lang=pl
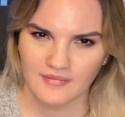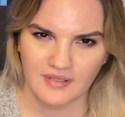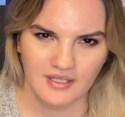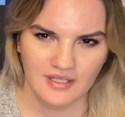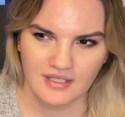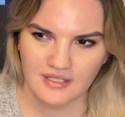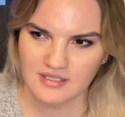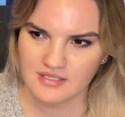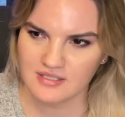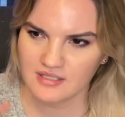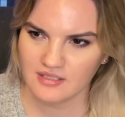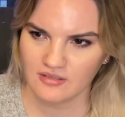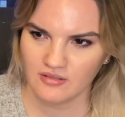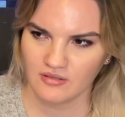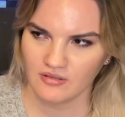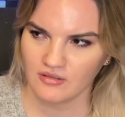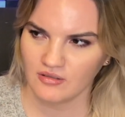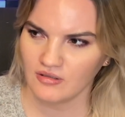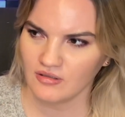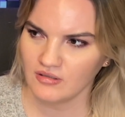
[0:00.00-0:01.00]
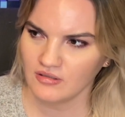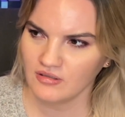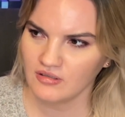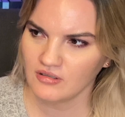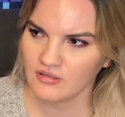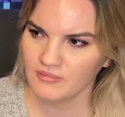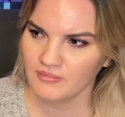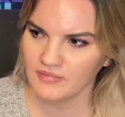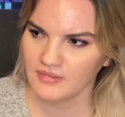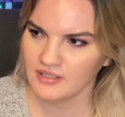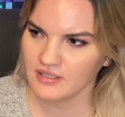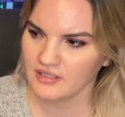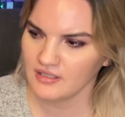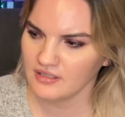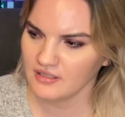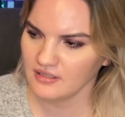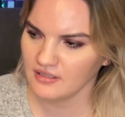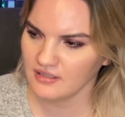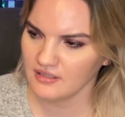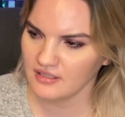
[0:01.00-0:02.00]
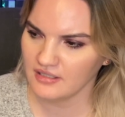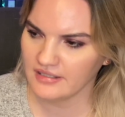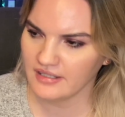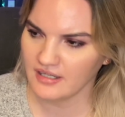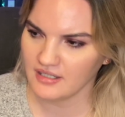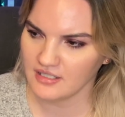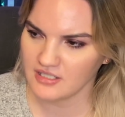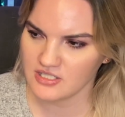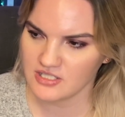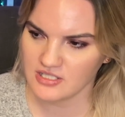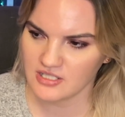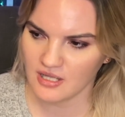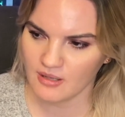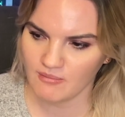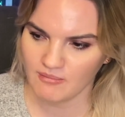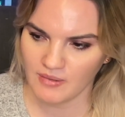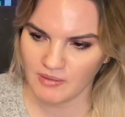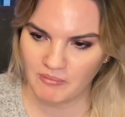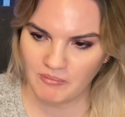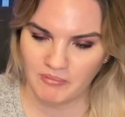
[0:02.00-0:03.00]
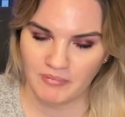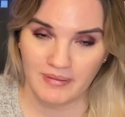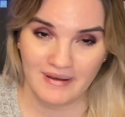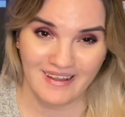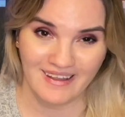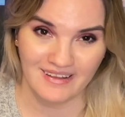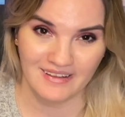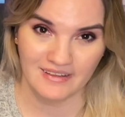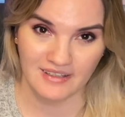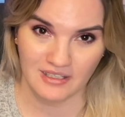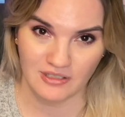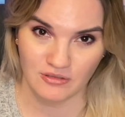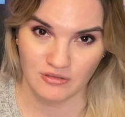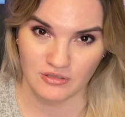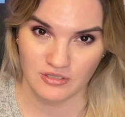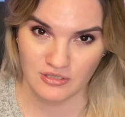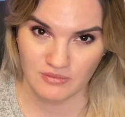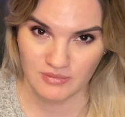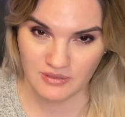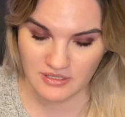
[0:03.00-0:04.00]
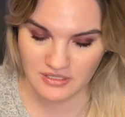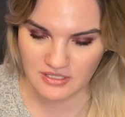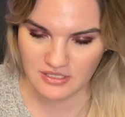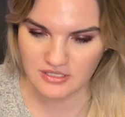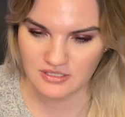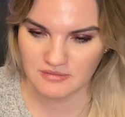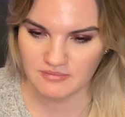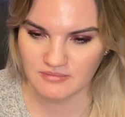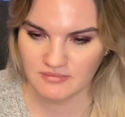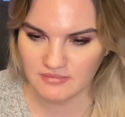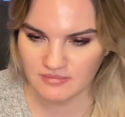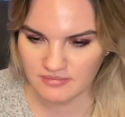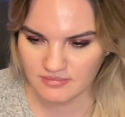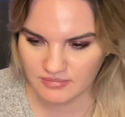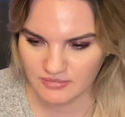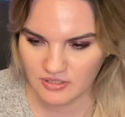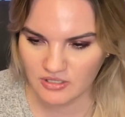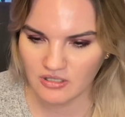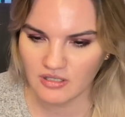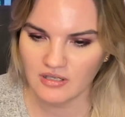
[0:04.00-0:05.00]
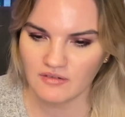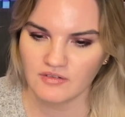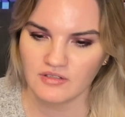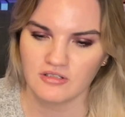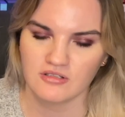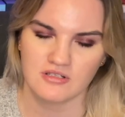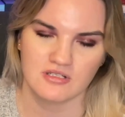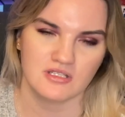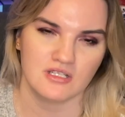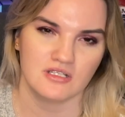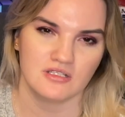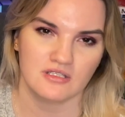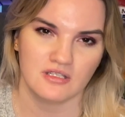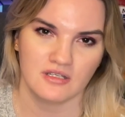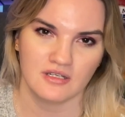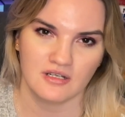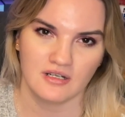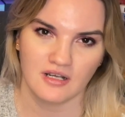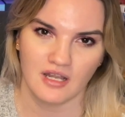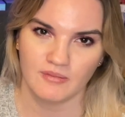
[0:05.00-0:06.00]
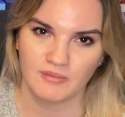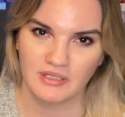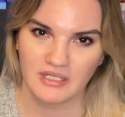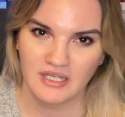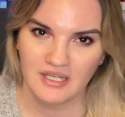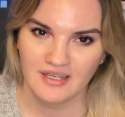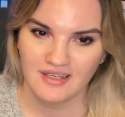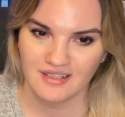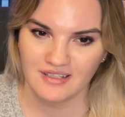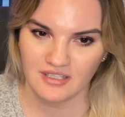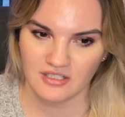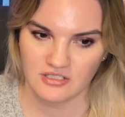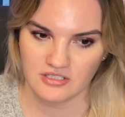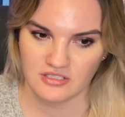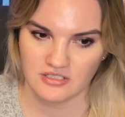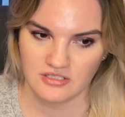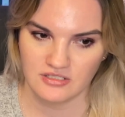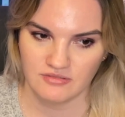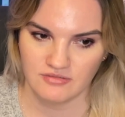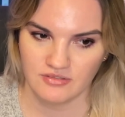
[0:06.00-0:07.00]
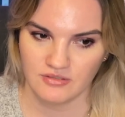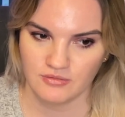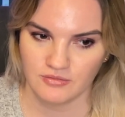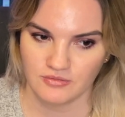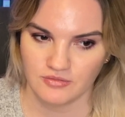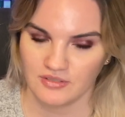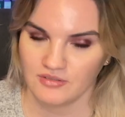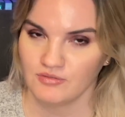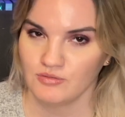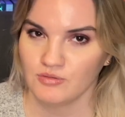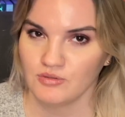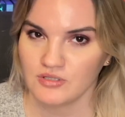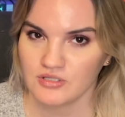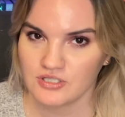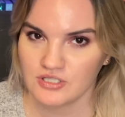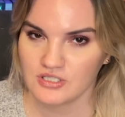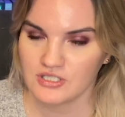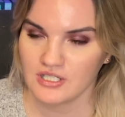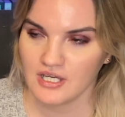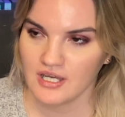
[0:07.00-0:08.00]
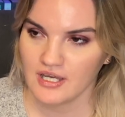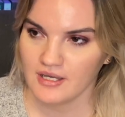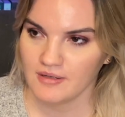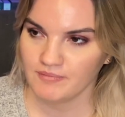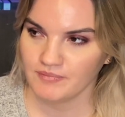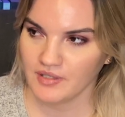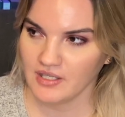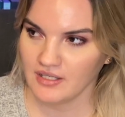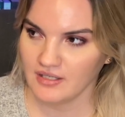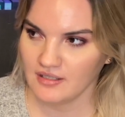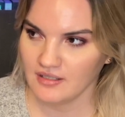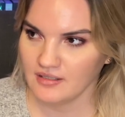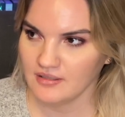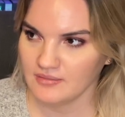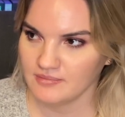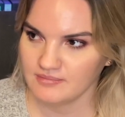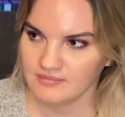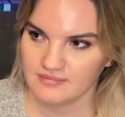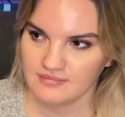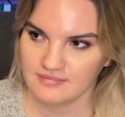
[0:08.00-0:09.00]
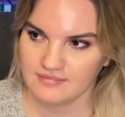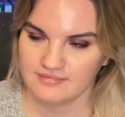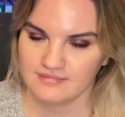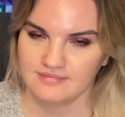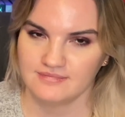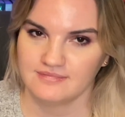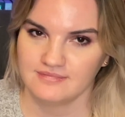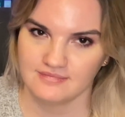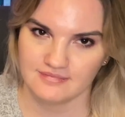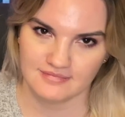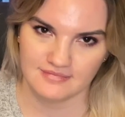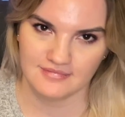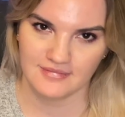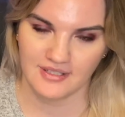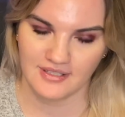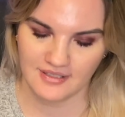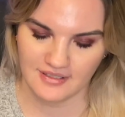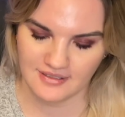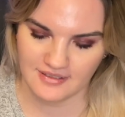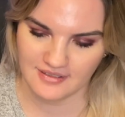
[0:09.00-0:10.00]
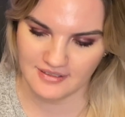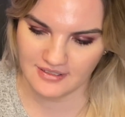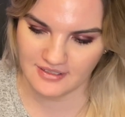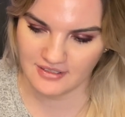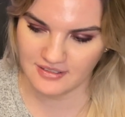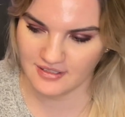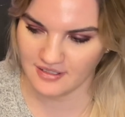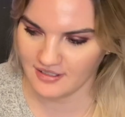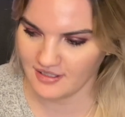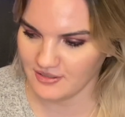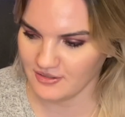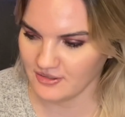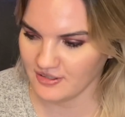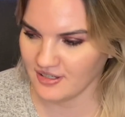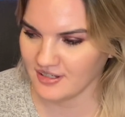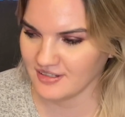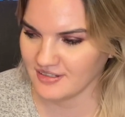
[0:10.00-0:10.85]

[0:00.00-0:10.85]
i jest tego ogrom i, i, jakiś tam mam plan na to, żeby gdzieś trochę wykorzystać te reklamy na części filmów, je wyłączyć e, i, i tyle, no.